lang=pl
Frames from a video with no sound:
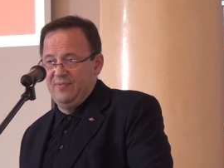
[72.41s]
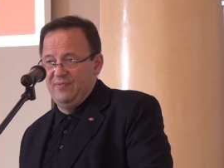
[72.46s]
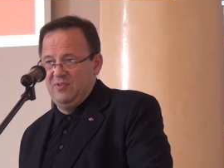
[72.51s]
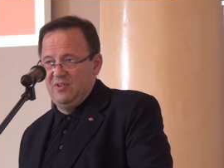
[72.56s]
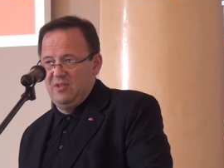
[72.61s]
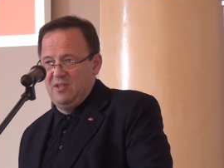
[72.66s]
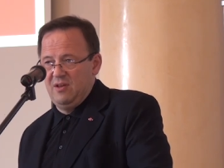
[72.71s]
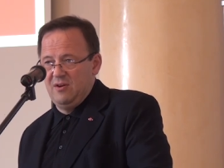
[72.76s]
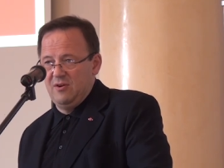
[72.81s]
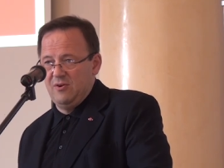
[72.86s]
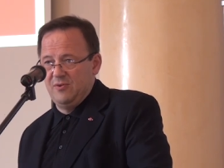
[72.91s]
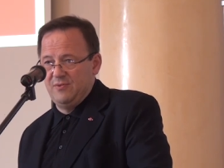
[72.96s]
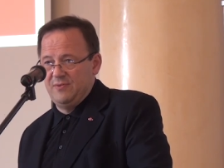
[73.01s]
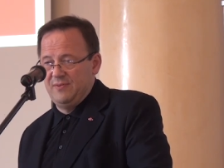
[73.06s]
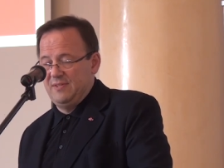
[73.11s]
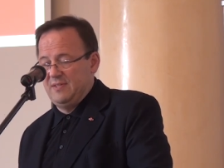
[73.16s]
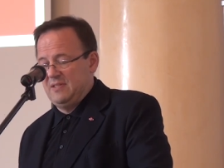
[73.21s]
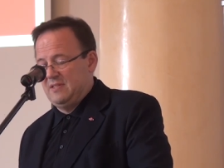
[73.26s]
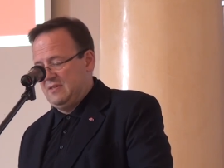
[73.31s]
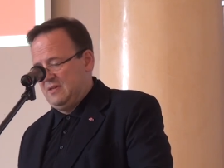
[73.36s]
wideo
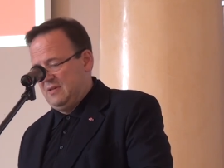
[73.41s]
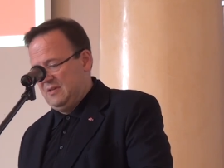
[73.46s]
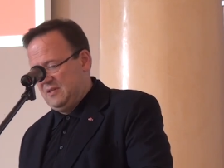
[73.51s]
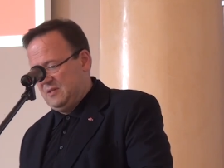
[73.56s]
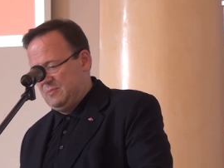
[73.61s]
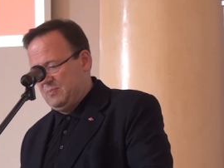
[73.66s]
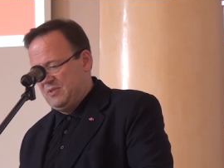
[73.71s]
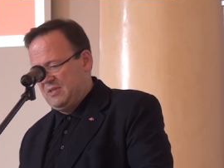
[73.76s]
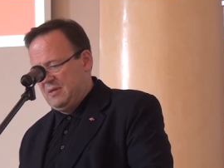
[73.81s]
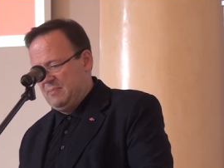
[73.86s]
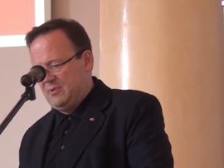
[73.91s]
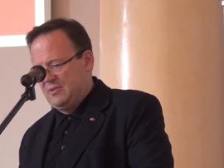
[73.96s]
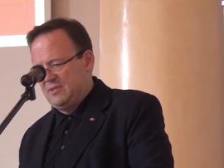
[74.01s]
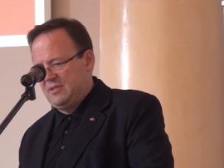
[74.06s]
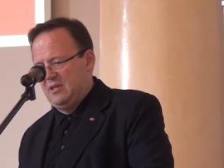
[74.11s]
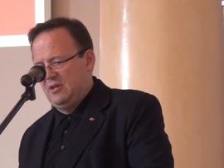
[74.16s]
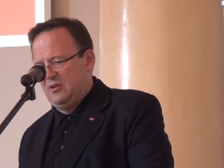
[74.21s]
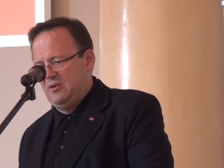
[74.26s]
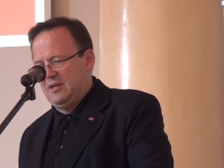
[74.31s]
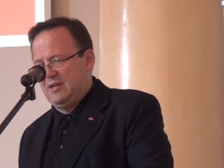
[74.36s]
z, spoza
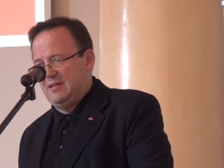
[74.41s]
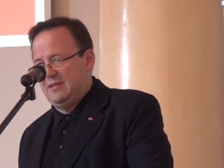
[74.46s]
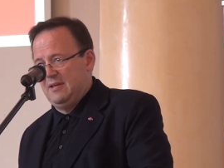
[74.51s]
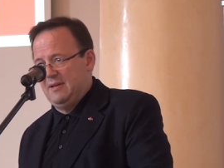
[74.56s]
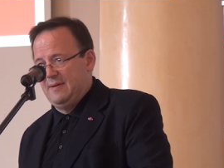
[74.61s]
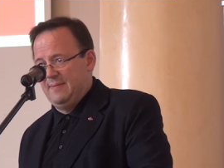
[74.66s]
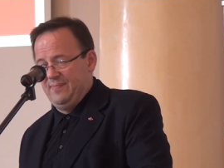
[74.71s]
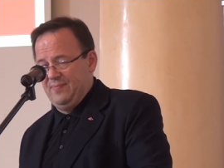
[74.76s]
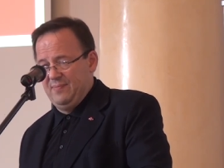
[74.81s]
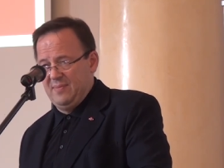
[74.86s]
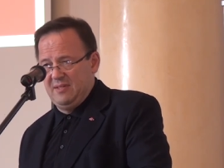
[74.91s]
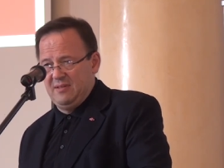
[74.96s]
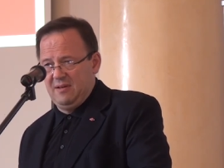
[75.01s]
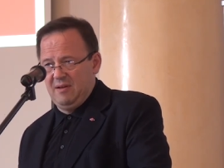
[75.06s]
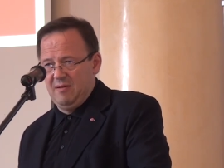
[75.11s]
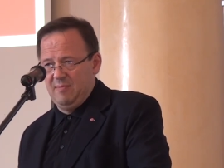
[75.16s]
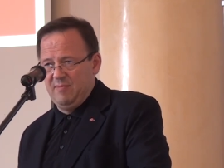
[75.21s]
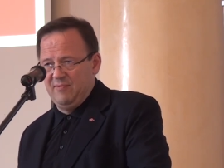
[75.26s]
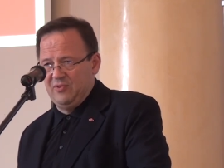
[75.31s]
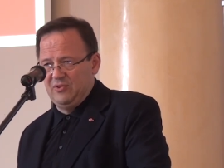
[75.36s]
Polskiego Radia,
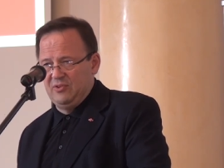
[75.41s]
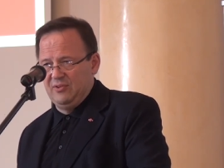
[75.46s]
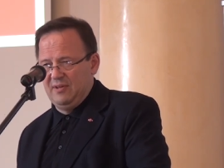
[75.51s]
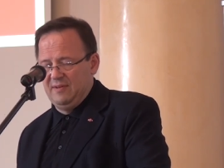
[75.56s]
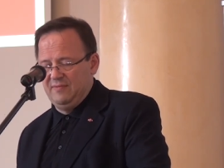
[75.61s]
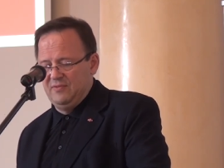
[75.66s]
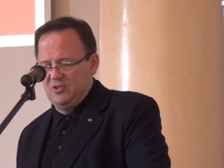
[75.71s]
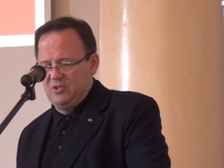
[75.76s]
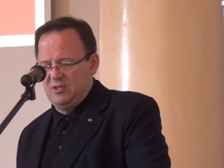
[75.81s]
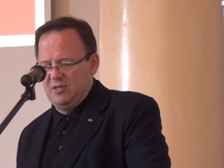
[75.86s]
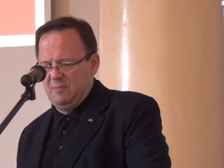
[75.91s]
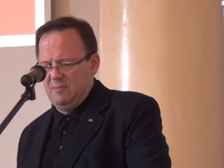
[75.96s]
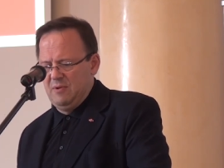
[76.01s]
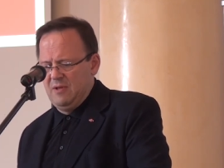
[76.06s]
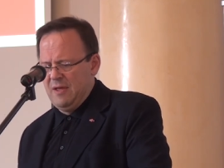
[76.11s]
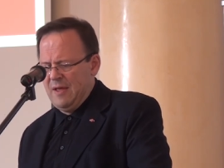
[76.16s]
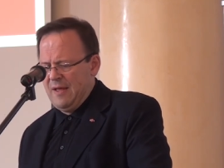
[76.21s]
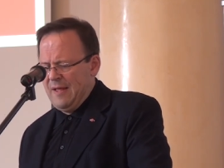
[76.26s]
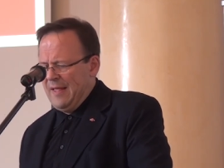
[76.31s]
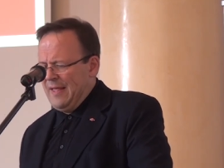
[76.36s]
materiałami fotograficznymi